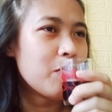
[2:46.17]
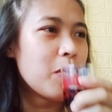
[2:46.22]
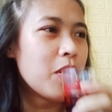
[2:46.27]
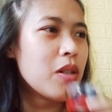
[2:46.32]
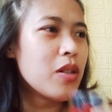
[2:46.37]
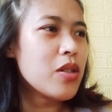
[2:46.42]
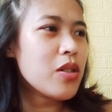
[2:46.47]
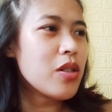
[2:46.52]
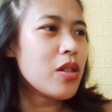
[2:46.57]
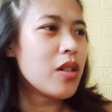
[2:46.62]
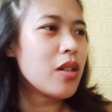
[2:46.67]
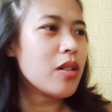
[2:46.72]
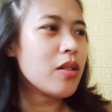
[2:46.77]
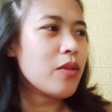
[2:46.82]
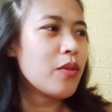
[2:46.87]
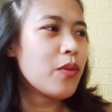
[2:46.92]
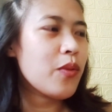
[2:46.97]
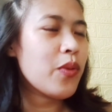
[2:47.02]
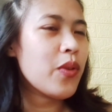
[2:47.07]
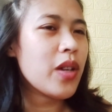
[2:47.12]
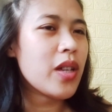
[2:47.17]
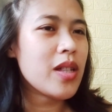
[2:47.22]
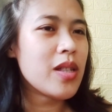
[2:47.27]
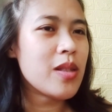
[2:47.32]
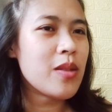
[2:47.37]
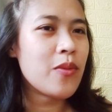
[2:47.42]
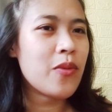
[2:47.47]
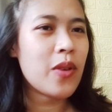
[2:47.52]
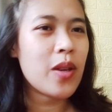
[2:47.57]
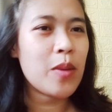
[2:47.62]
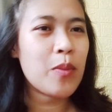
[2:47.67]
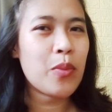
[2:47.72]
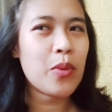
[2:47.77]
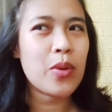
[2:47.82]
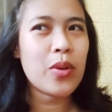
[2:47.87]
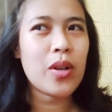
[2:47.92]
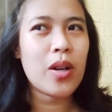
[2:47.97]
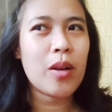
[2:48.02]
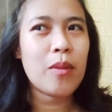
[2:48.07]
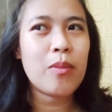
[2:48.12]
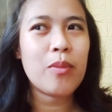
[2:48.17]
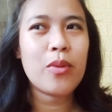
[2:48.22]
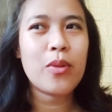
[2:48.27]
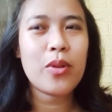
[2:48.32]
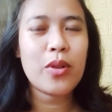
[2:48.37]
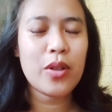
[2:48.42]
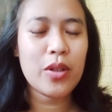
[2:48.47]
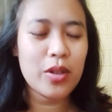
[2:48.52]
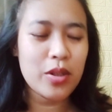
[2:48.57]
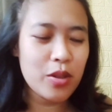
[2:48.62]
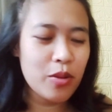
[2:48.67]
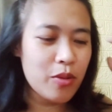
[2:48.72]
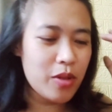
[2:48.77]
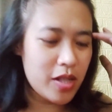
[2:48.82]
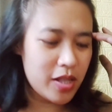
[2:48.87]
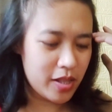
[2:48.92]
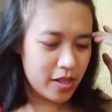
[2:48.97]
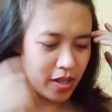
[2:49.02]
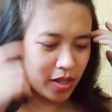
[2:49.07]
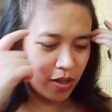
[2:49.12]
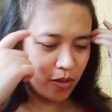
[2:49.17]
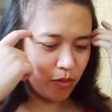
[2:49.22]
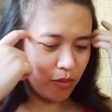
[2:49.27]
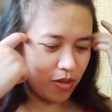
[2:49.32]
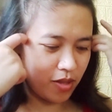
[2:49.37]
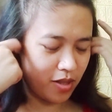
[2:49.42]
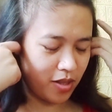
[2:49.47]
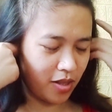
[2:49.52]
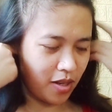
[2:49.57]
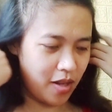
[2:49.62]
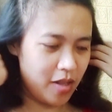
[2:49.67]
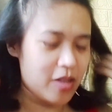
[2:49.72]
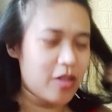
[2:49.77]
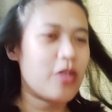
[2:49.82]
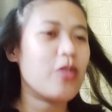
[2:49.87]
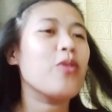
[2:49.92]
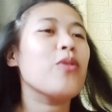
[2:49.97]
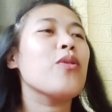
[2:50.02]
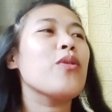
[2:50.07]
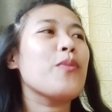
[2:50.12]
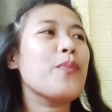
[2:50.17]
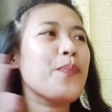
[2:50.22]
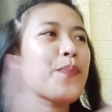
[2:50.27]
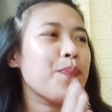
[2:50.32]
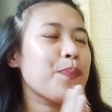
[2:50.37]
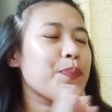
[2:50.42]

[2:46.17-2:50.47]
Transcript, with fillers: Persian Vicks Vapor Rub or yung isa yung isa. Yung